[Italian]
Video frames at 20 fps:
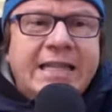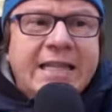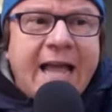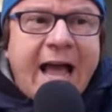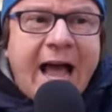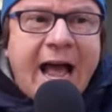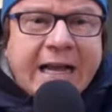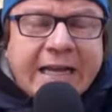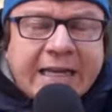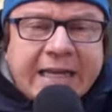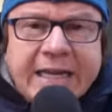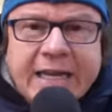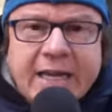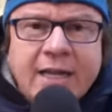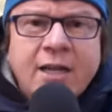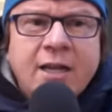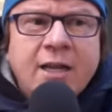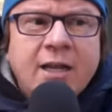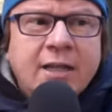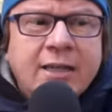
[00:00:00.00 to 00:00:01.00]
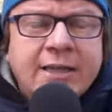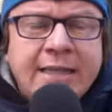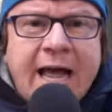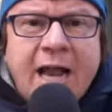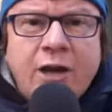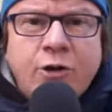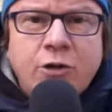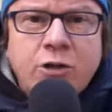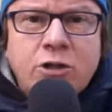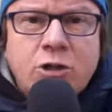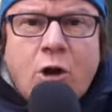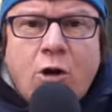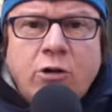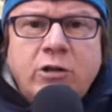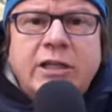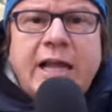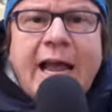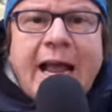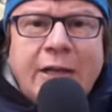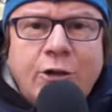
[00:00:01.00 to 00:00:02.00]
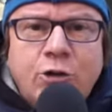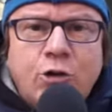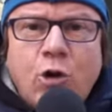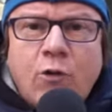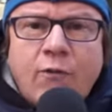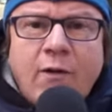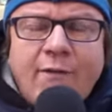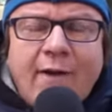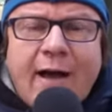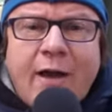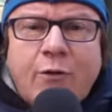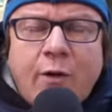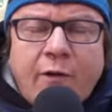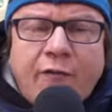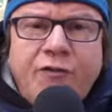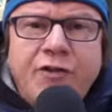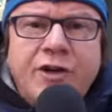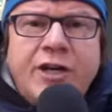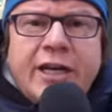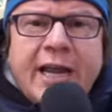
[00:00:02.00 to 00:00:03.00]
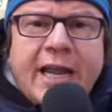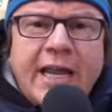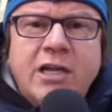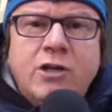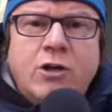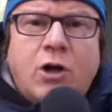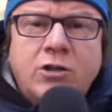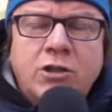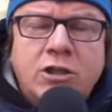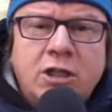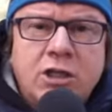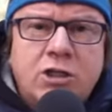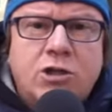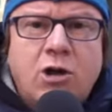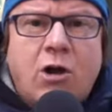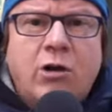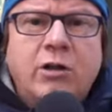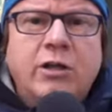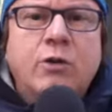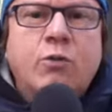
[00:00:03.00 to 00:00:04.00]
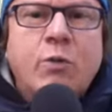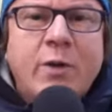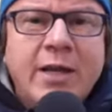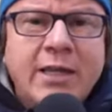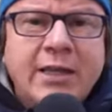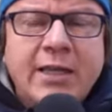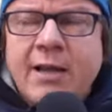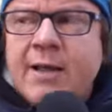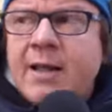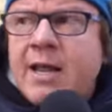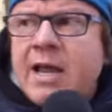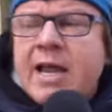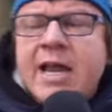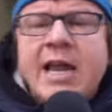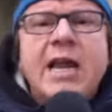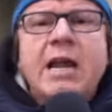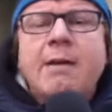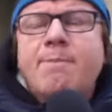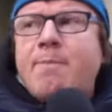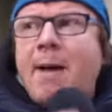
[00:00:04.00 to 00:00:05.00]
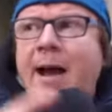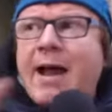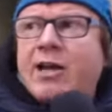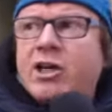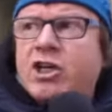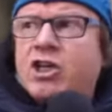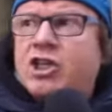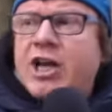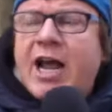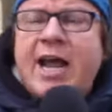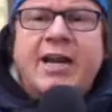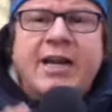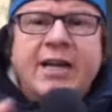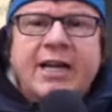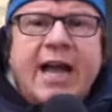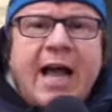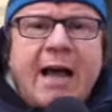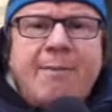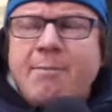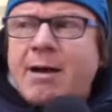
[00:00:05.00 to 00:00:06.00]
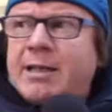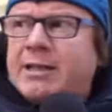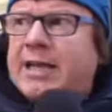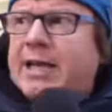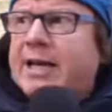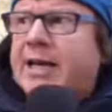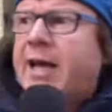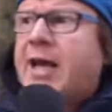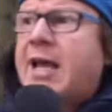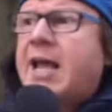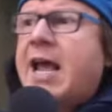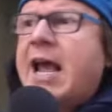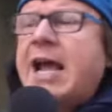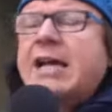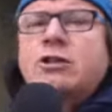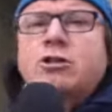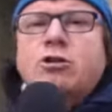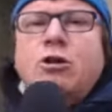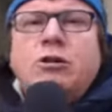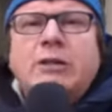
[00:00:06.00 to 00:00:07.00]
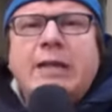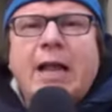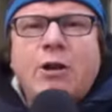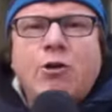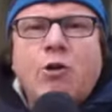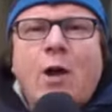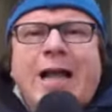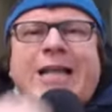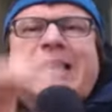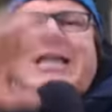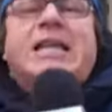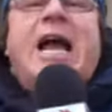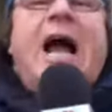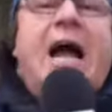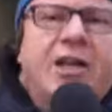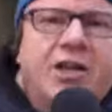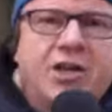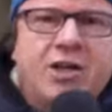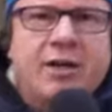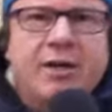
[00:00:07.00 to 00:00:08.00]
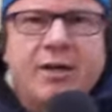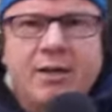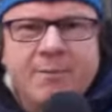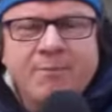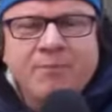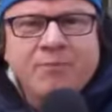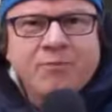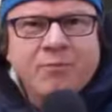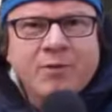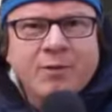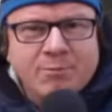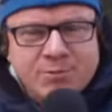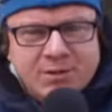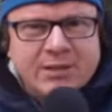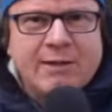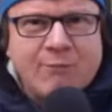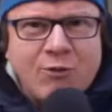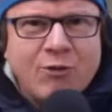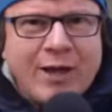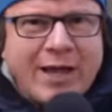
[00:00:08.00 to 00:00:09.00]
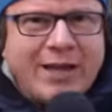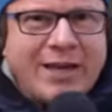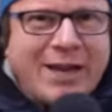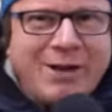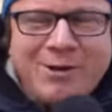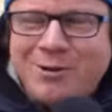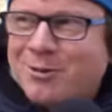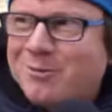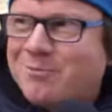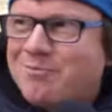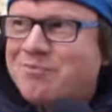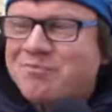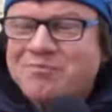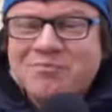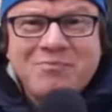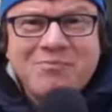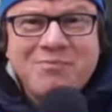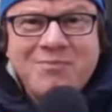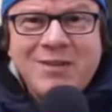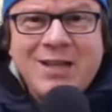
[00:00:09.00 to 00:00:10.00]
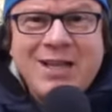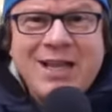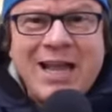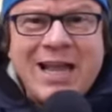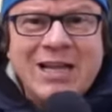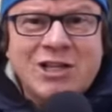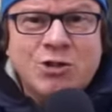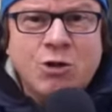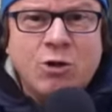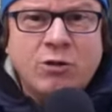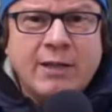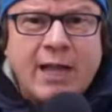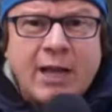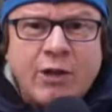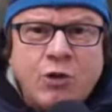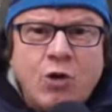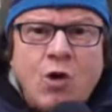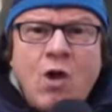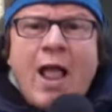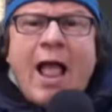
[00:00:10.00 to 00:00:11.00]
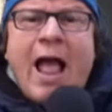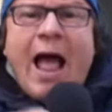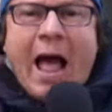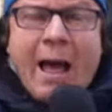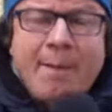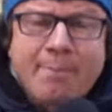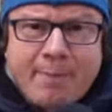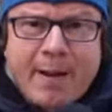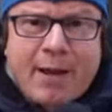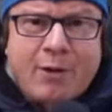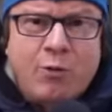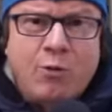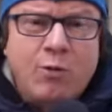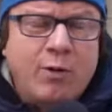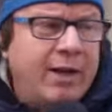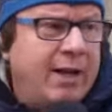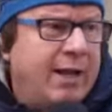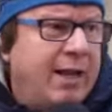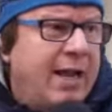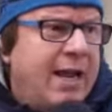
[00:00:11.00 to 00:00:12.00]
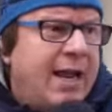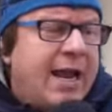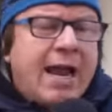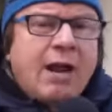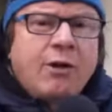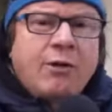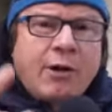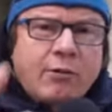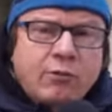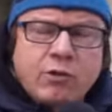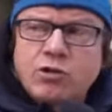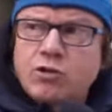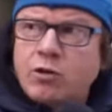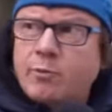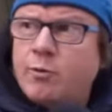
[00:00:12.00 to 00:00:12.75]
a chi danno i soldi e dove vanno a finire i nostri soldi. Quindi il bike sharing a Matera è soltanto a chiacchiere. Stavo cadendo. È soltanto a parole. E allora a questo